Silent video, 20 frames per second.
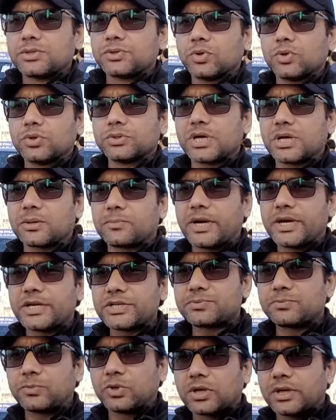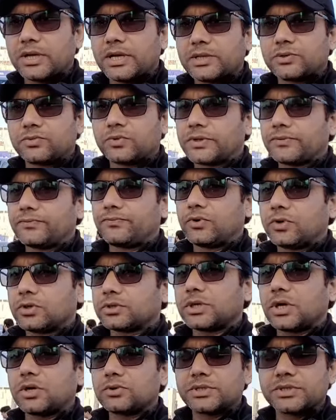2022 मॉडल है
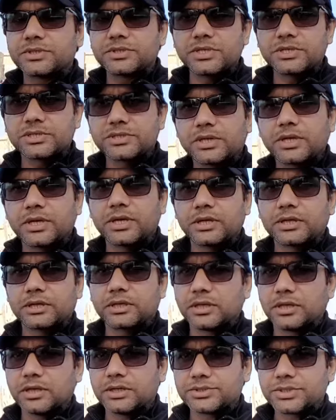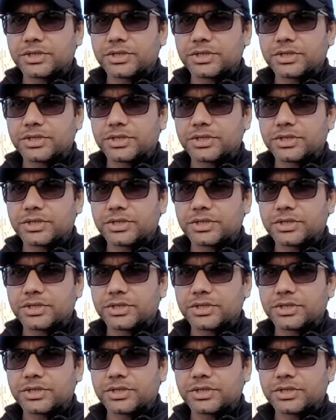24,000 जस्ट ये